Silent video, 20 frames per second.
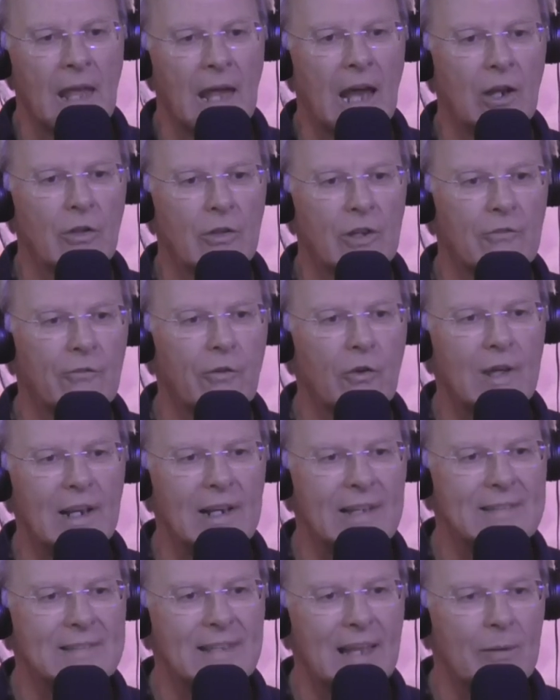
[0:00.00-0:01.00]
Allora,
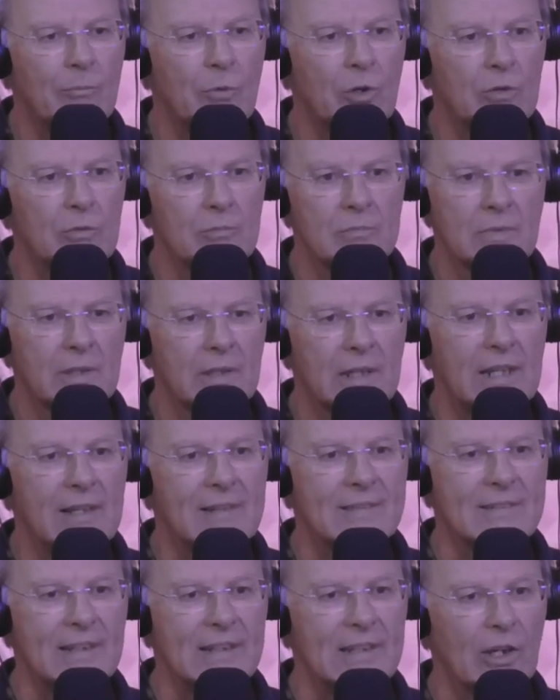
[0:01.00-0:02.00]
focalizziamo
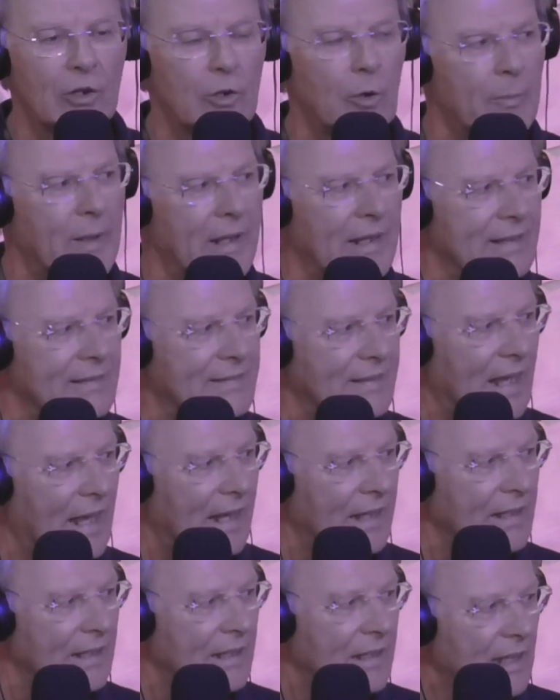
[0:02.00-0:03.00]
il sindaco
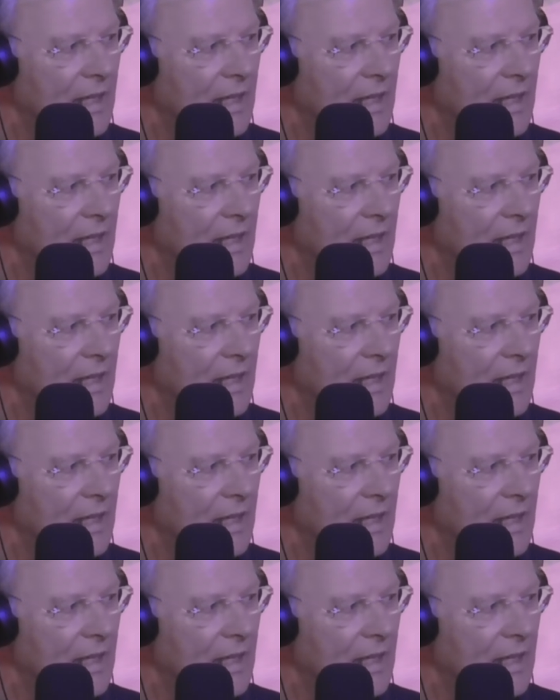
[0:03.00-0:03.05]
Bellinzaghi.